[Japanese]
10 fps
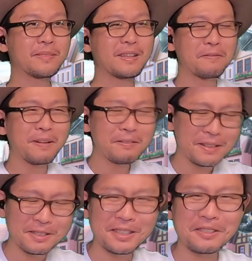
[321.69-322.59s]
いや、
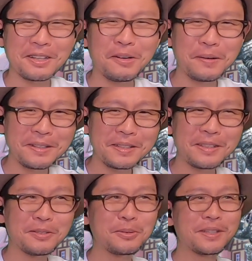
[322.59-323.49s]
パッパとシャシャかわいい。
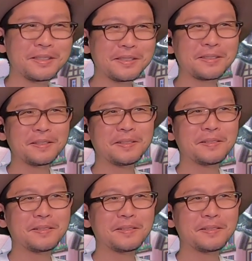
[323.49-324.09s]
ドーナツ。